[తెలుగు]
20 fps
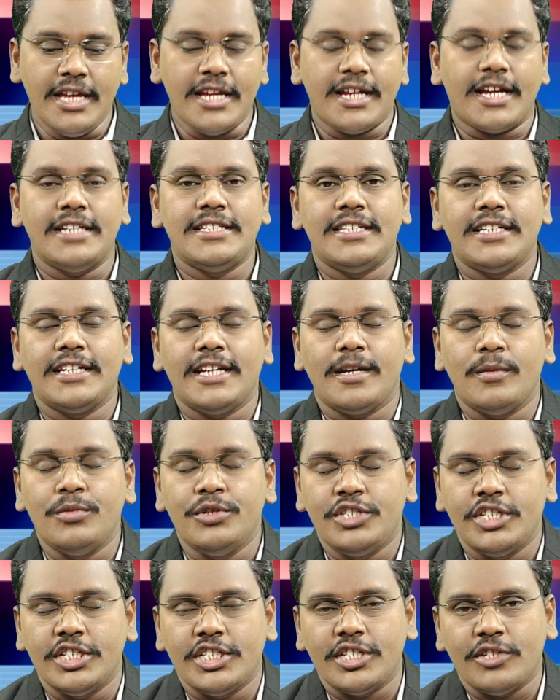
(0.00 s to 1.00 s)
ఖచ్చితంగా
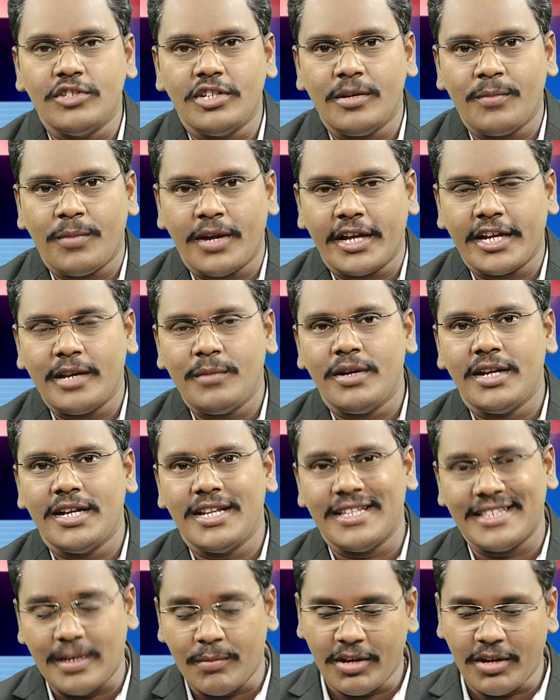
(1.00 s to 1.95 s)
బుచ్చే చౌదరిని పక్కన పెట్టి